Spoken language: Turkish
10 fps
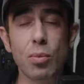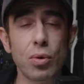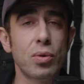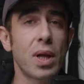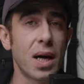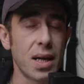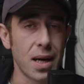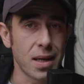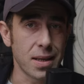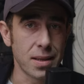Bununla
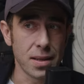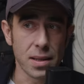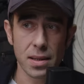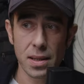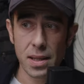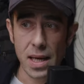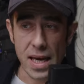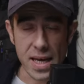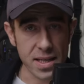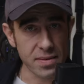alakalı
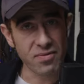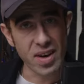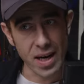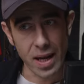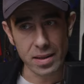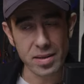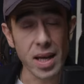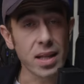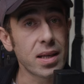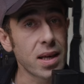eğitim veren,
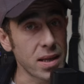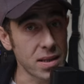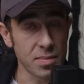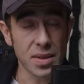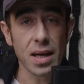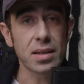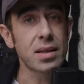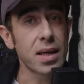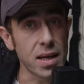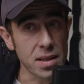teknik eğitim,
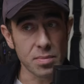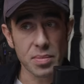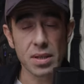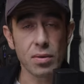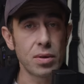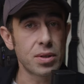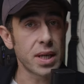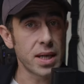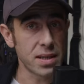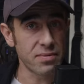taktik eğitim,
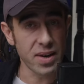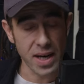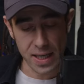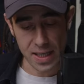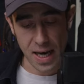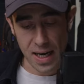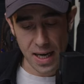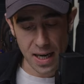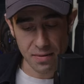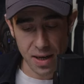psikolojik eğitim veren
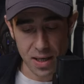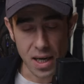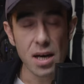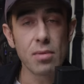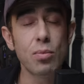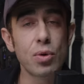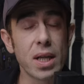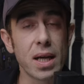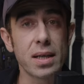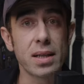yerler var.
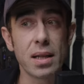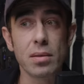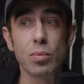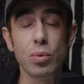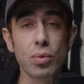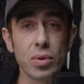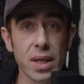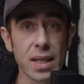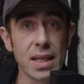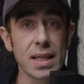Buralardan
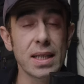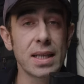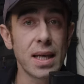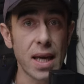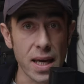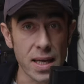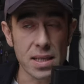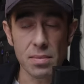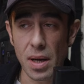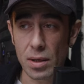bununla ilgili
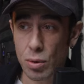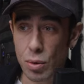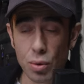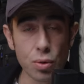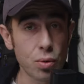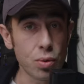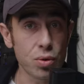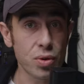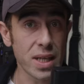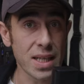eğitim al. Sürücü
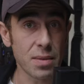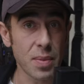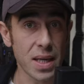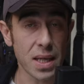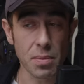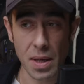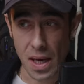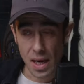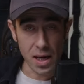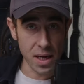kursuna gitmek gibi.
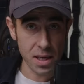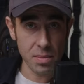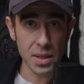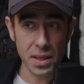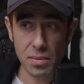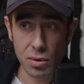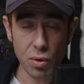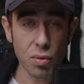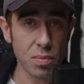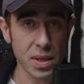Araba değil mi?
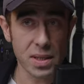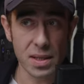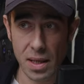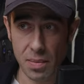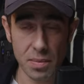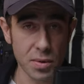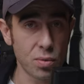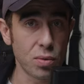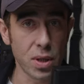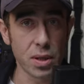Çok basit. Hepimiz
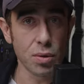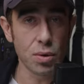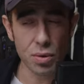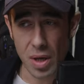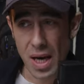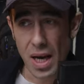kullanıyoruz.